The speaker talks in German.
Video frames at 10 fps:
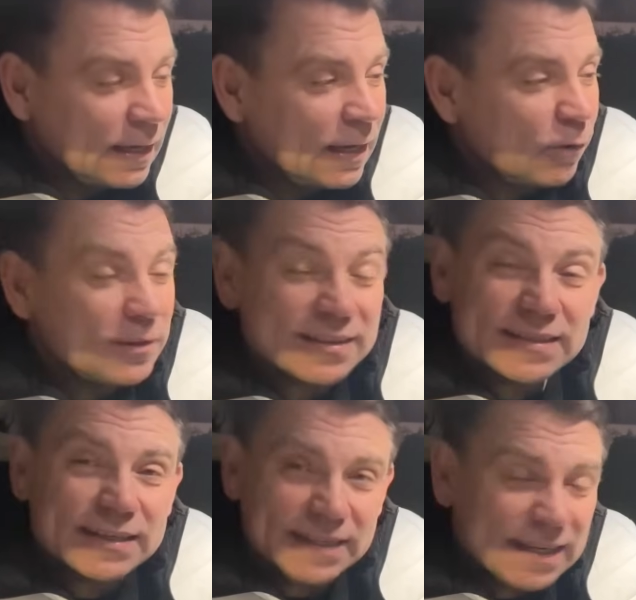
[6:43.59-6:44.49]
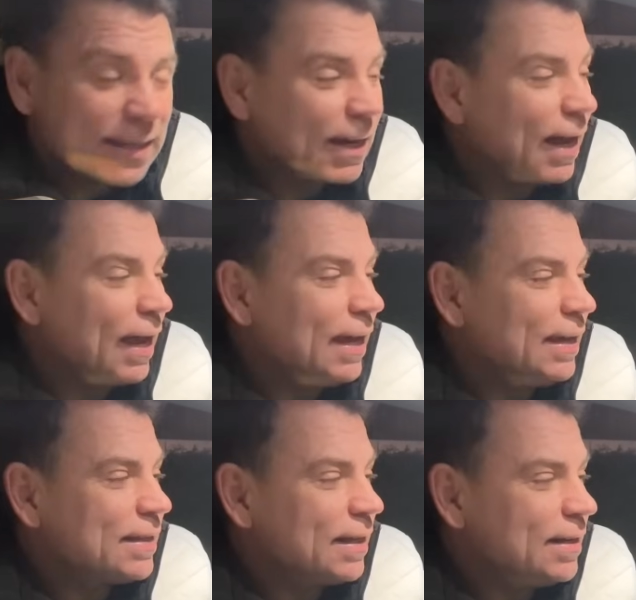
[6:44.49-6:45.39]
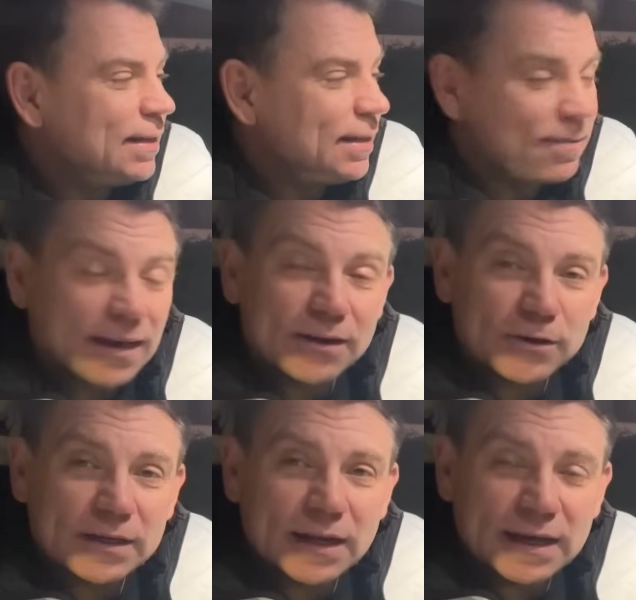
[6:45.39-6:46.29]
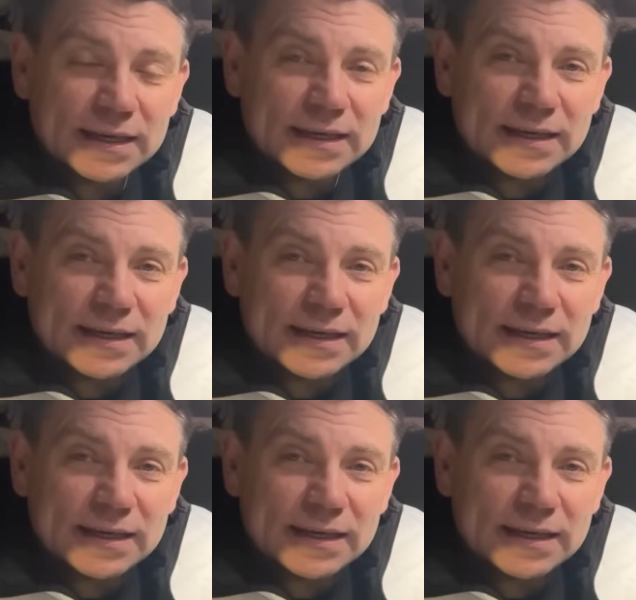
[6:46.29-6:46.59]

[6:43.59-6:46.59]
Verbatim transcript: Und das hat nicht gereicht, denn ich zeige euch gleich,